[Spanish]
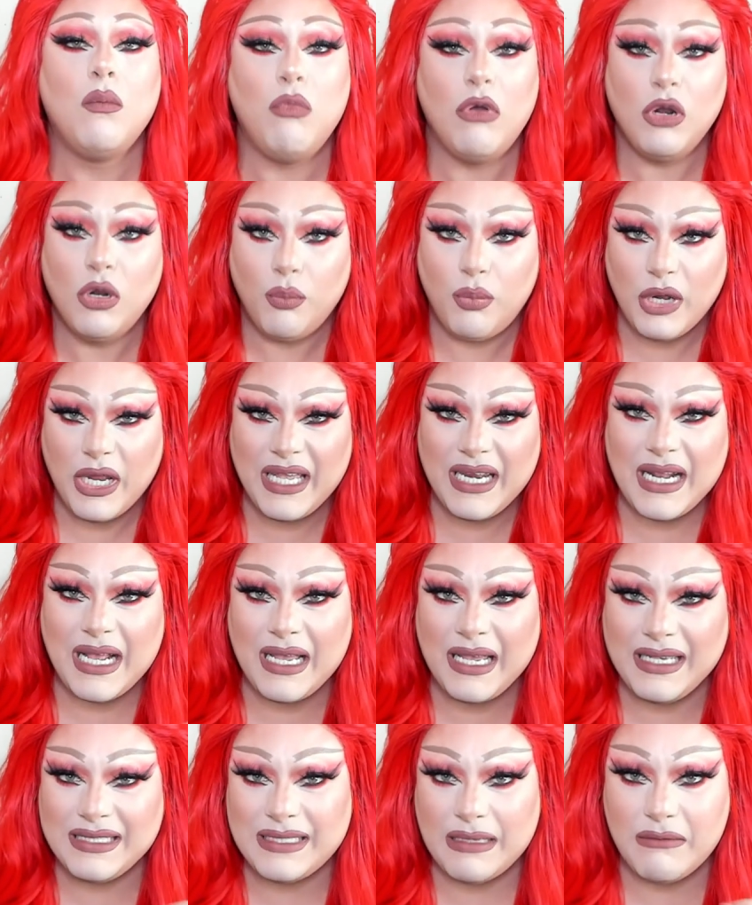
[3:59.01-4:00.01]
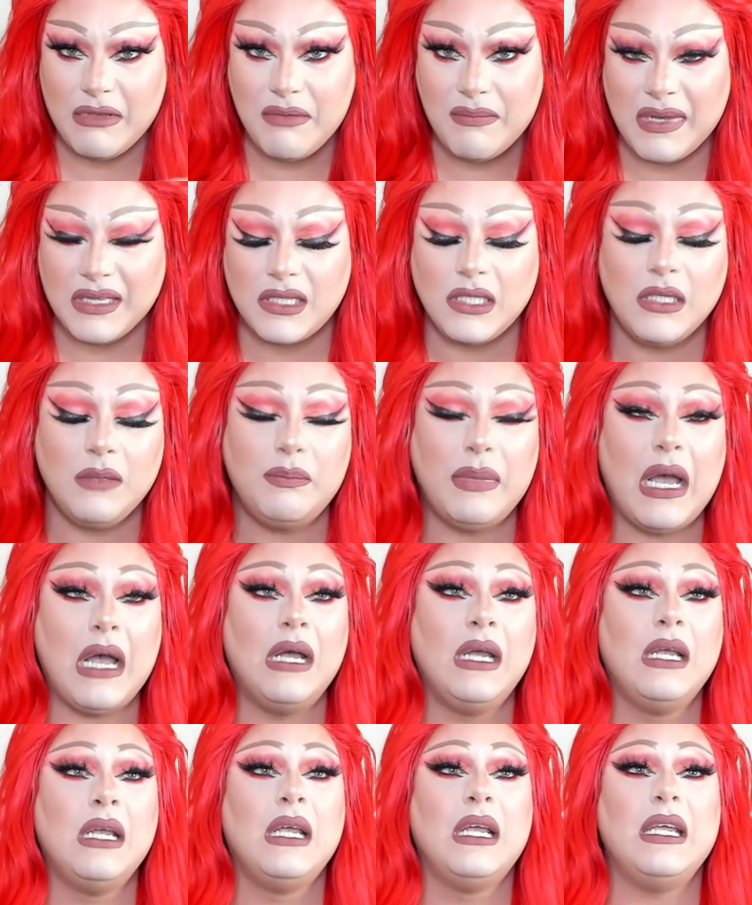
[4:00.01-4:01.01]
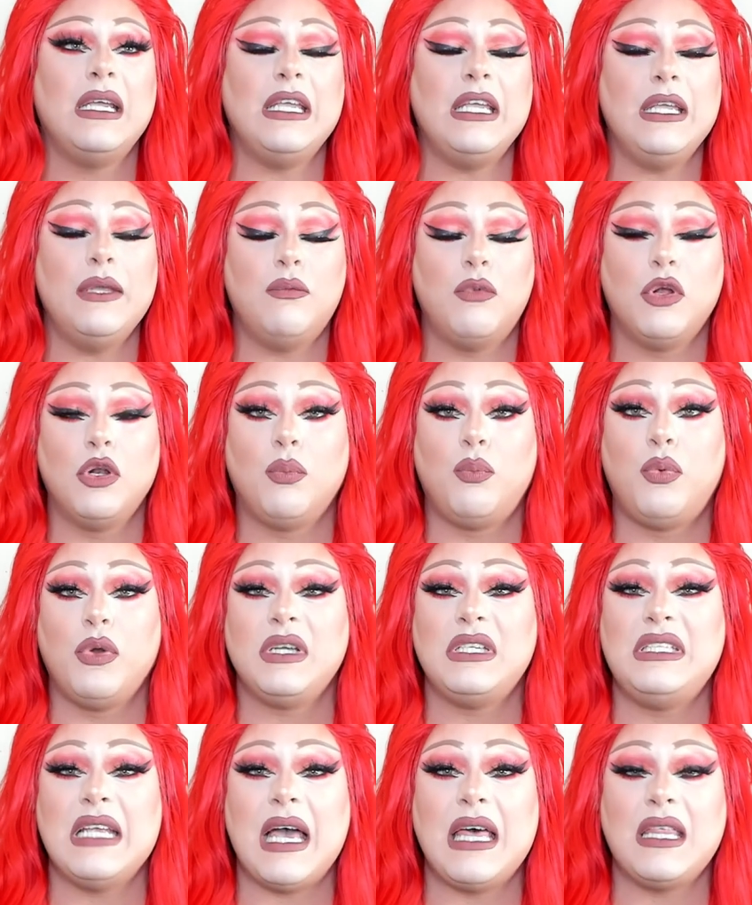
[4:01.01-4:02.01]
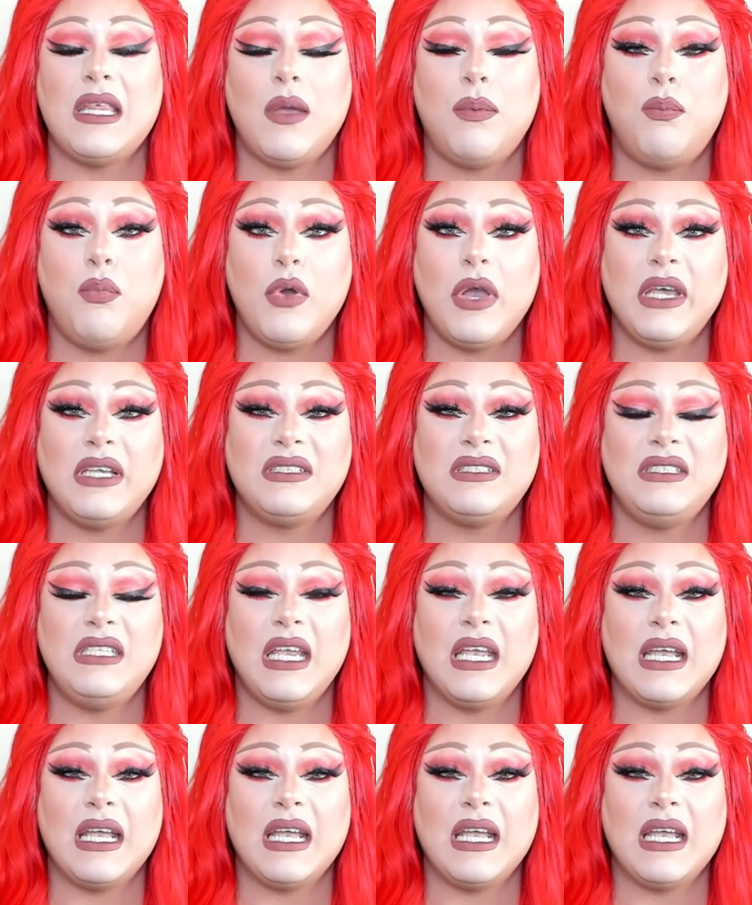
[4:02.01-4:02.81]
bueno, pues era esa misma tipa. Y bueno, pues ya después